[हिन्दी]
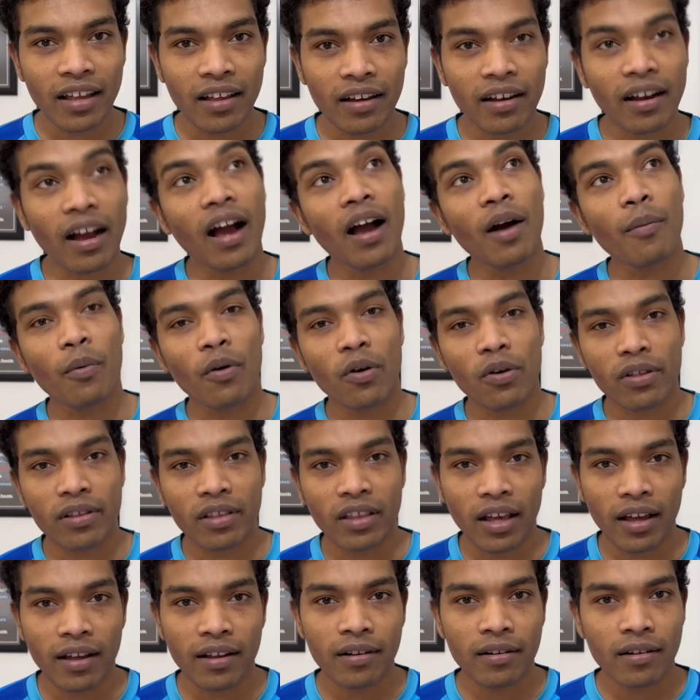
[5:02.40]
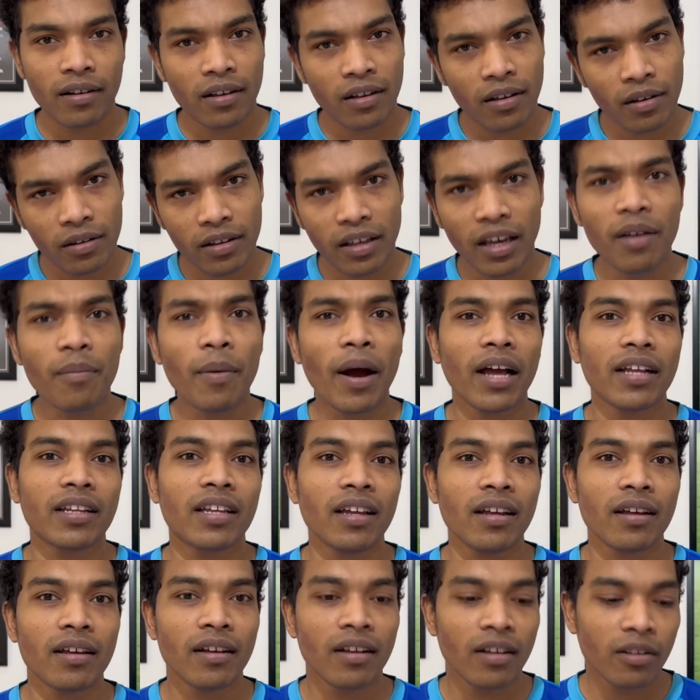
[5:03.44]
है कहाँ पहुँचता है यही बात
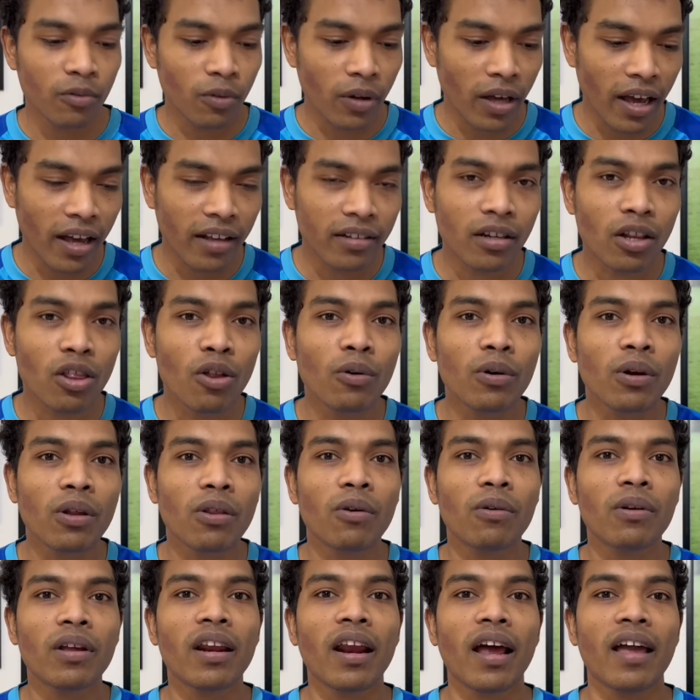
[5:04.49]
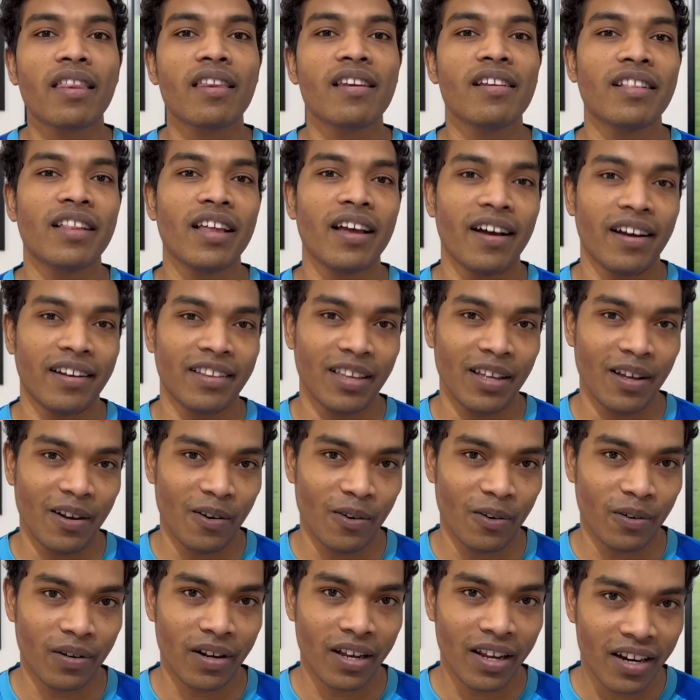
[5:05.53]
है तो ऐसे छोटी छोटी राजनीति करते हैं
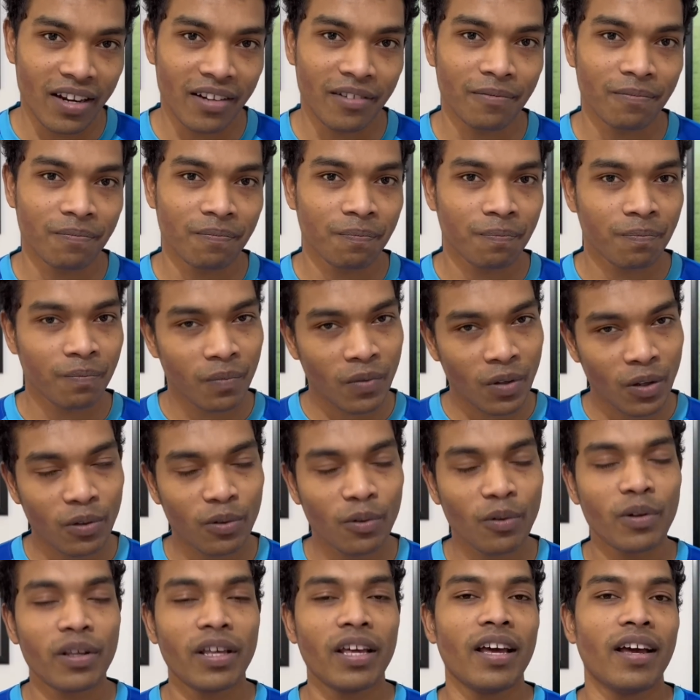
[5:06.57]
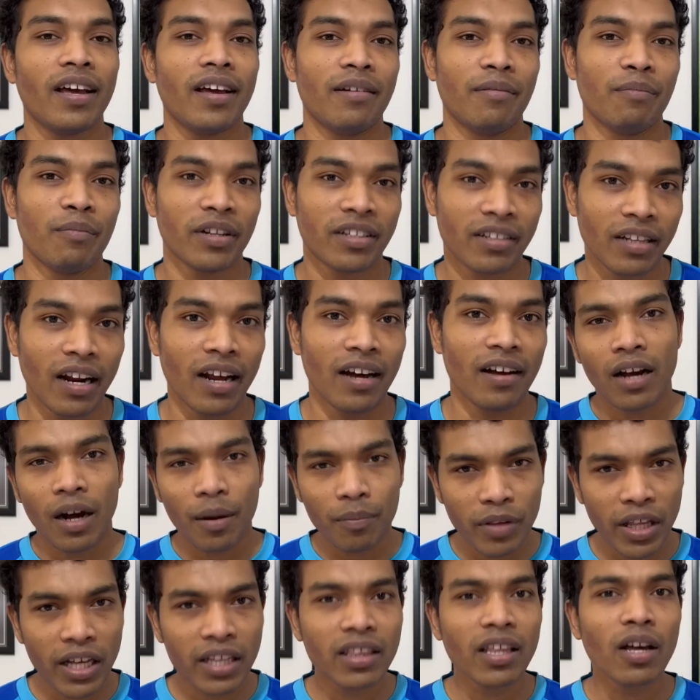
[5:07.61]
लोग है ना तो ये है मसला अब
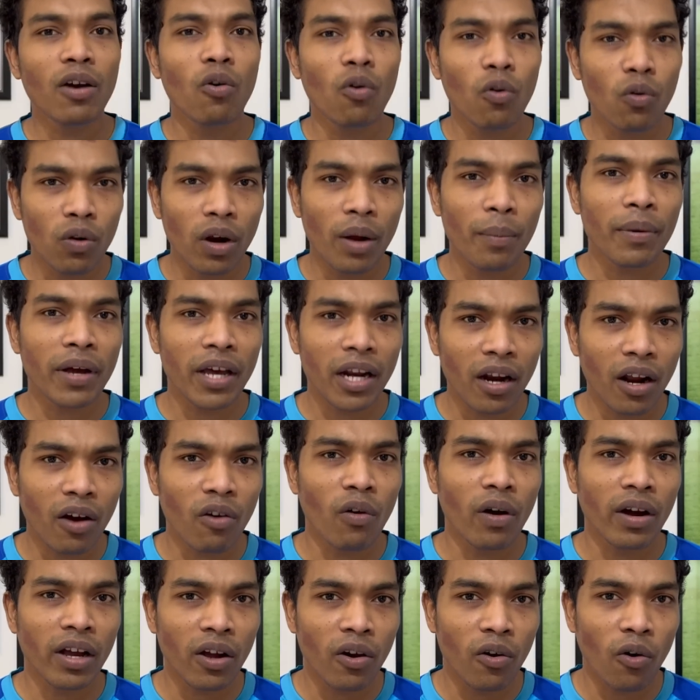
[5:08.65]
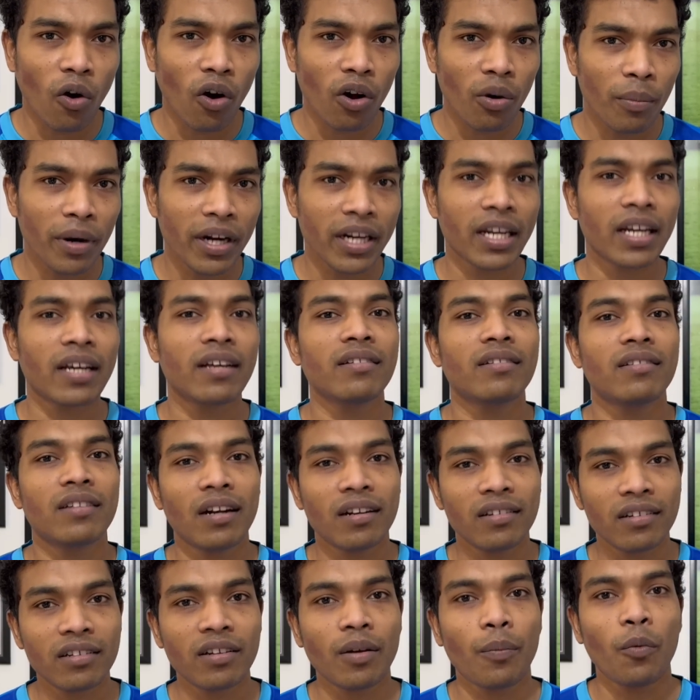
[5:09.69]
देखते हैं गोकुलम केरला को वहाँ की गवर्नमेंट किस तरह
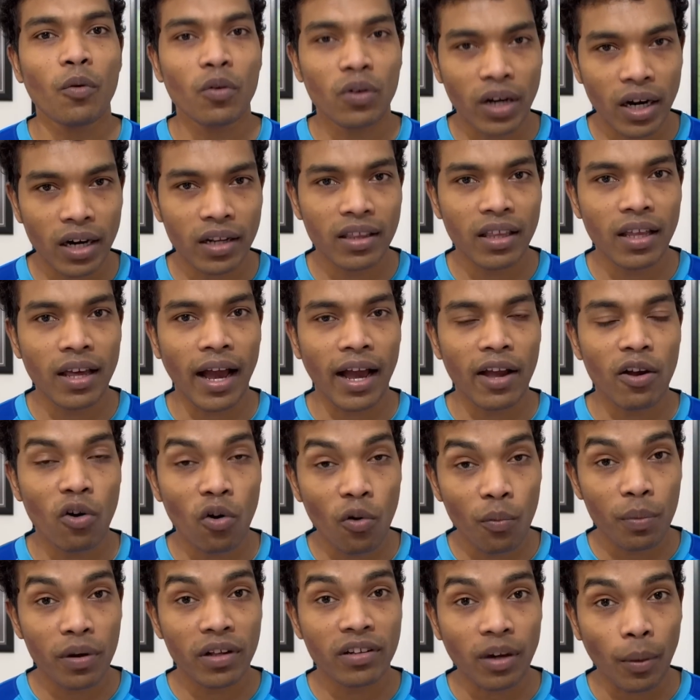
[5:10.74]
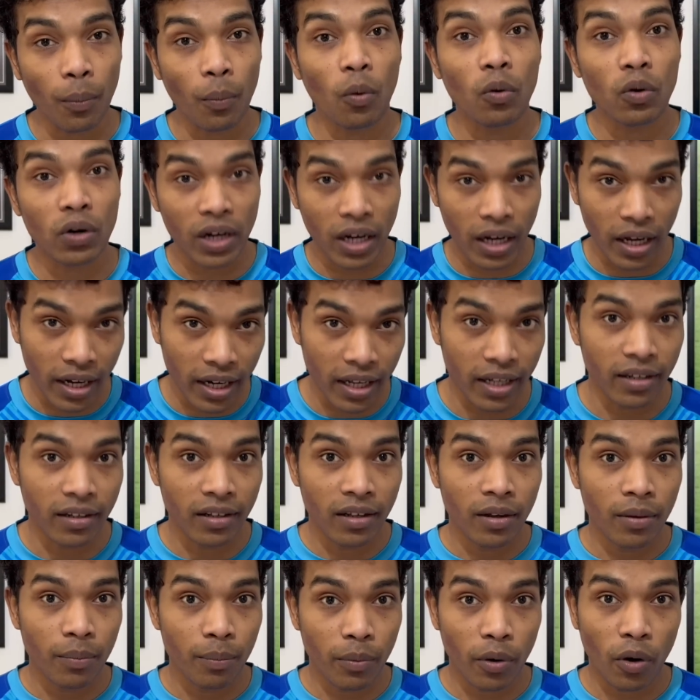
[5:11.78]
से सपोर्ट करती है आई होप कि सपोर्ट करे
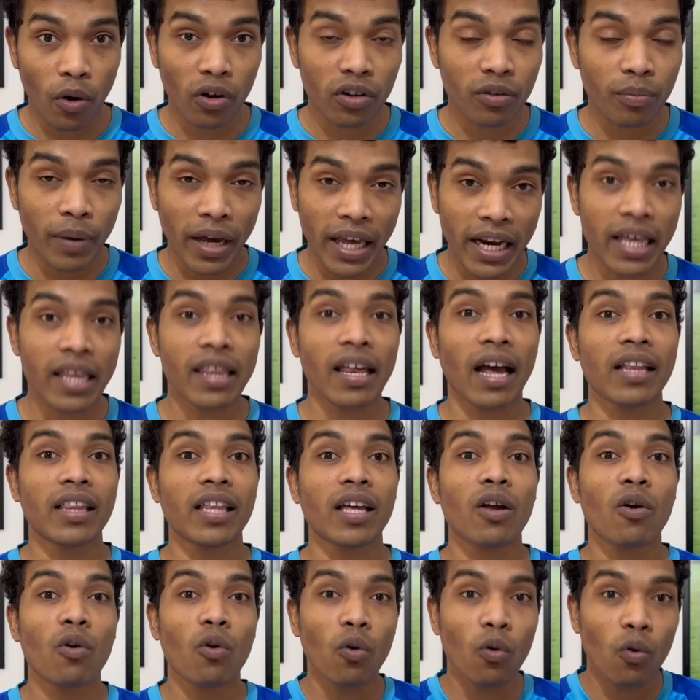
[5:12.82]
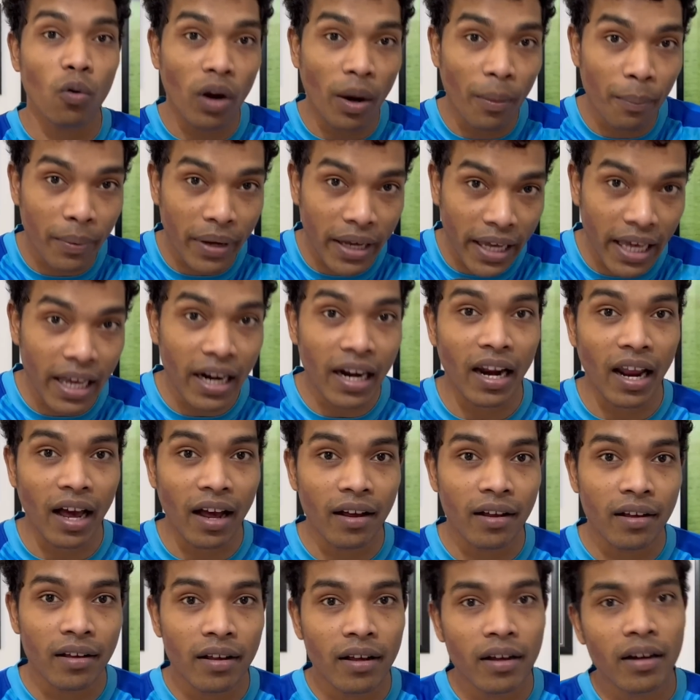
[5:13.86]
बिकॉज मैं नहीं चाहता कि गोकुलम केरला
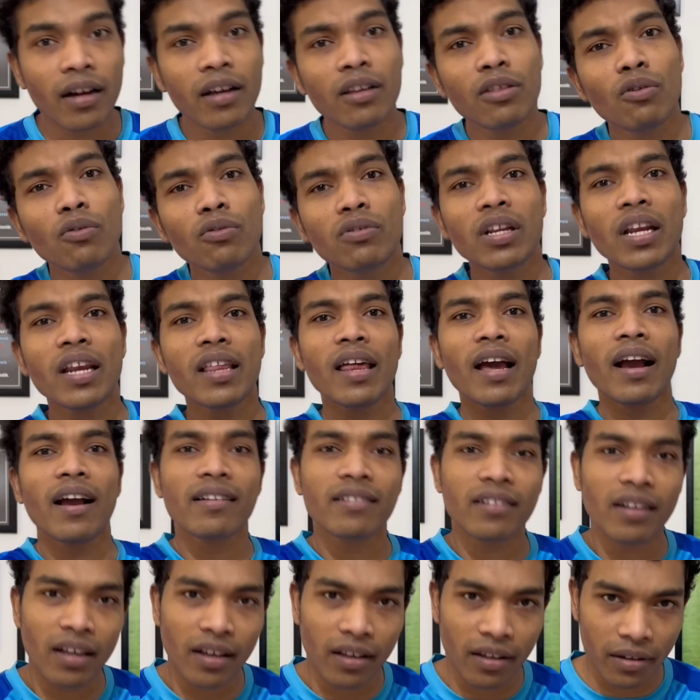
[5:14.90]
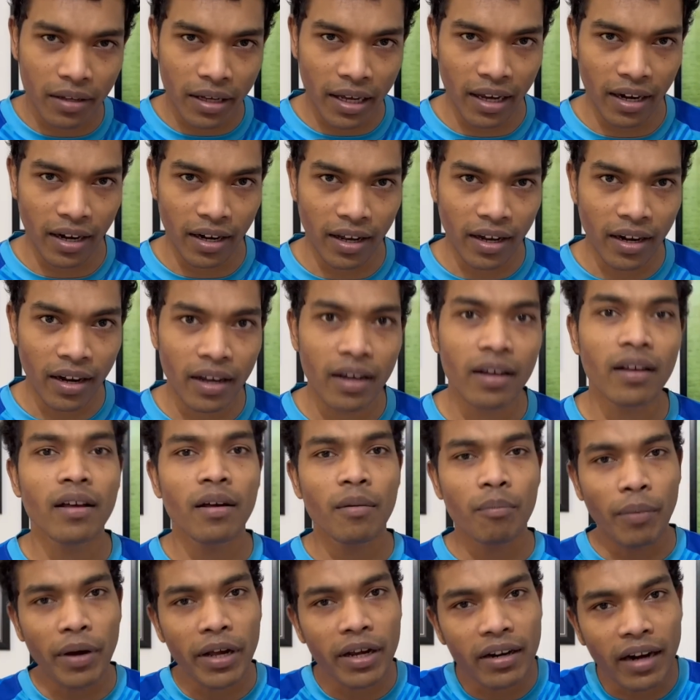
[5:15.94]
कहीं दूसरी जगह से खेले है ना
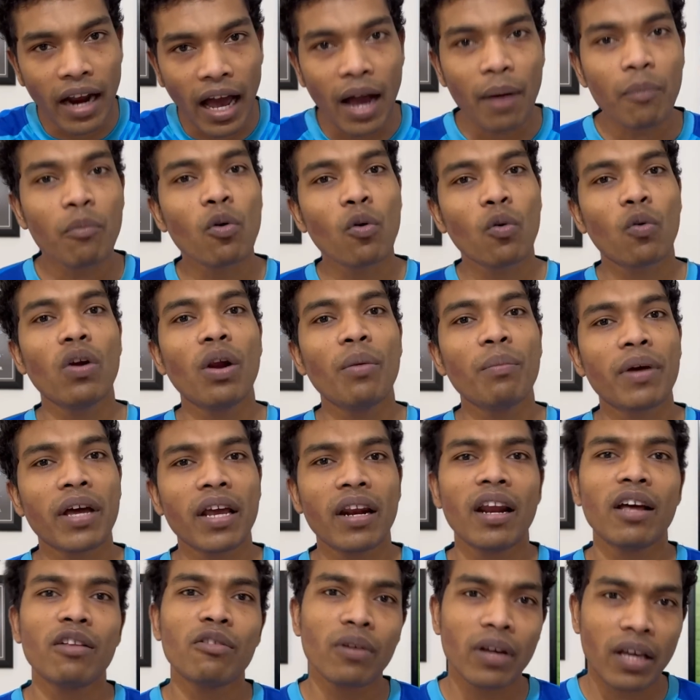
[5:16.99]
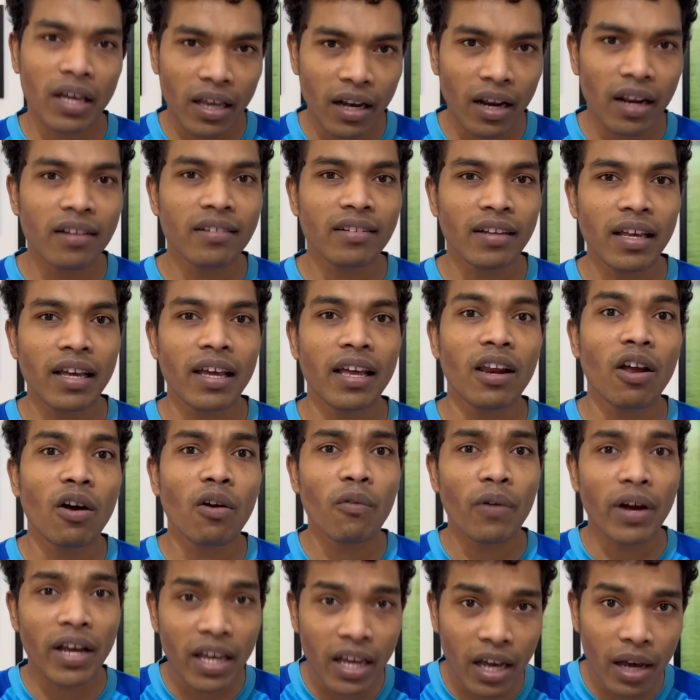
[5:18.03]
भाई नाम गोकुलम केरला तो केरल से ही खेले और
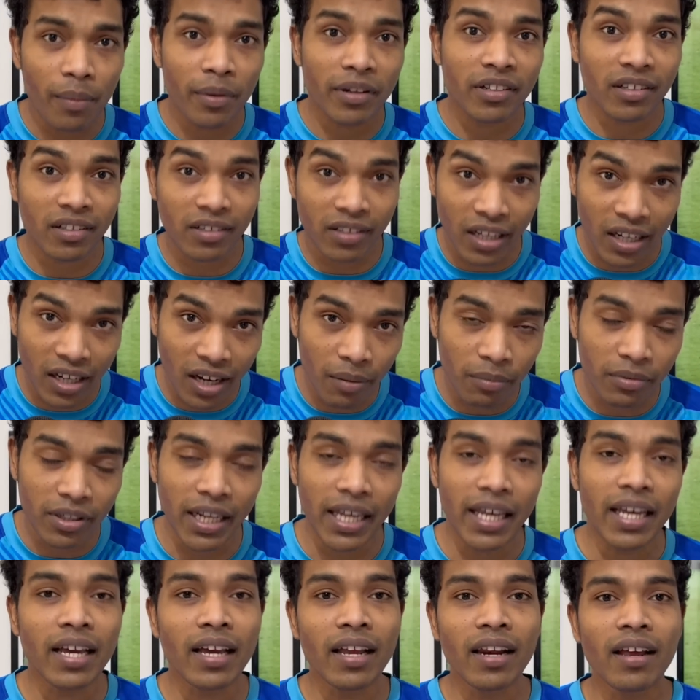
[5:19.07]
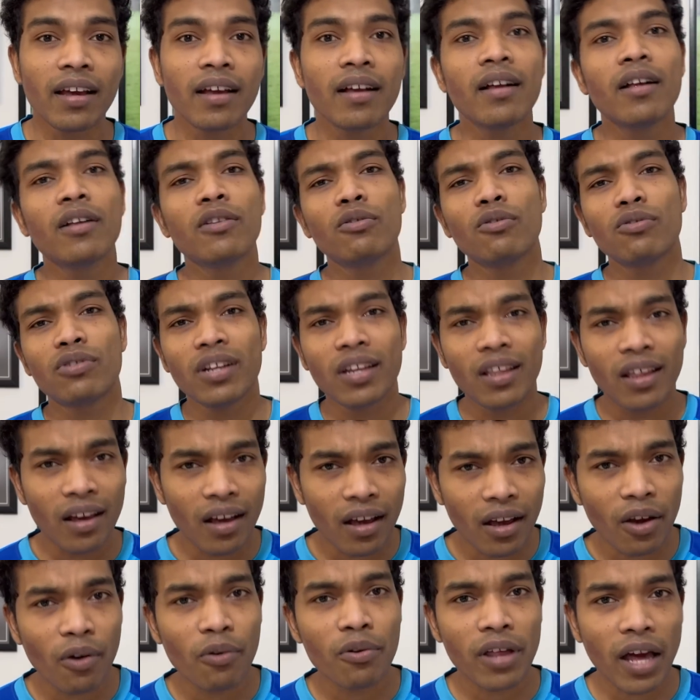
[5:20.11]
वहीं ई e स्टेडियम से ही खेले दूसरी जगह
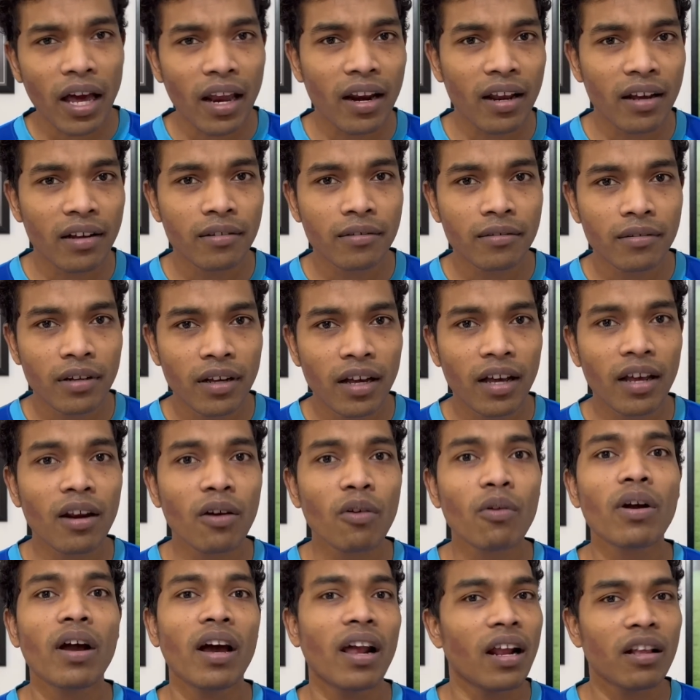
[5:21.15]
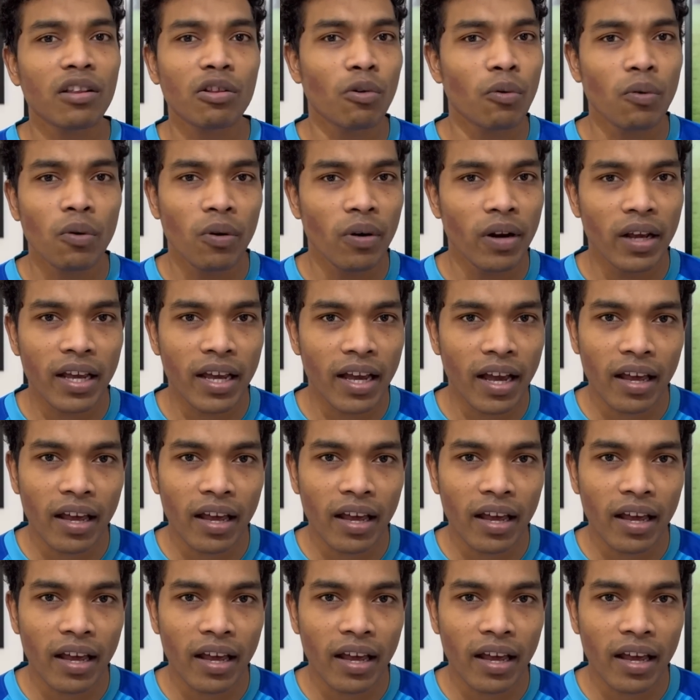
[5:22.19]
क्यों जाना है ना कोई गलत तो उन्होंने किया